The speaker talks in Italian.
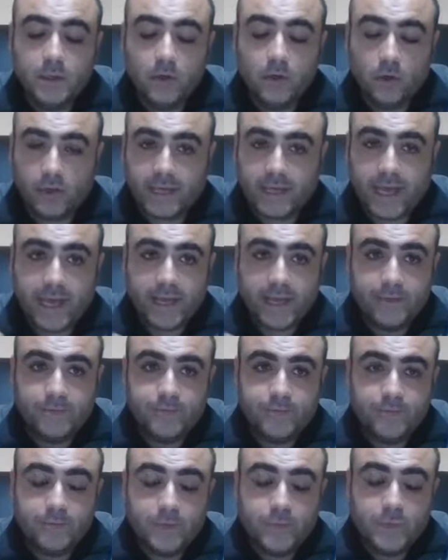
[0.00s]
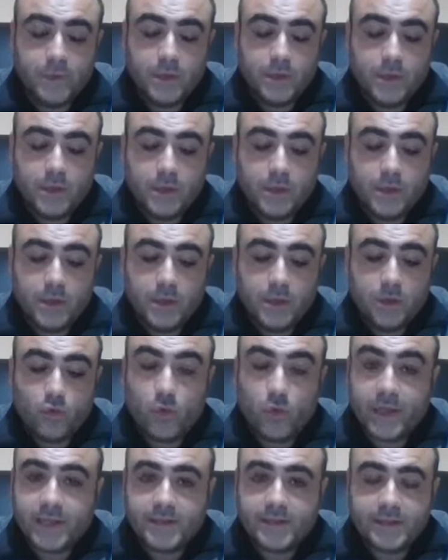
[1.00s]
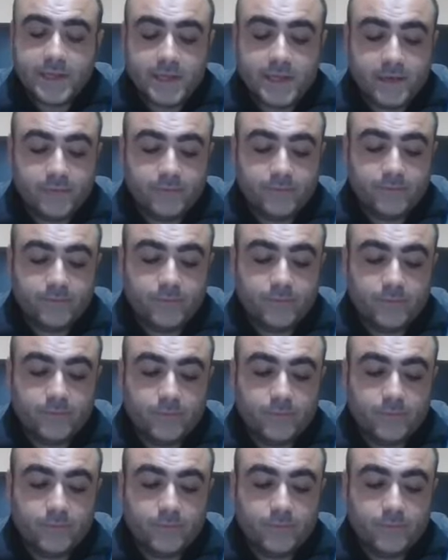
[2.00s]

Ok? Quindi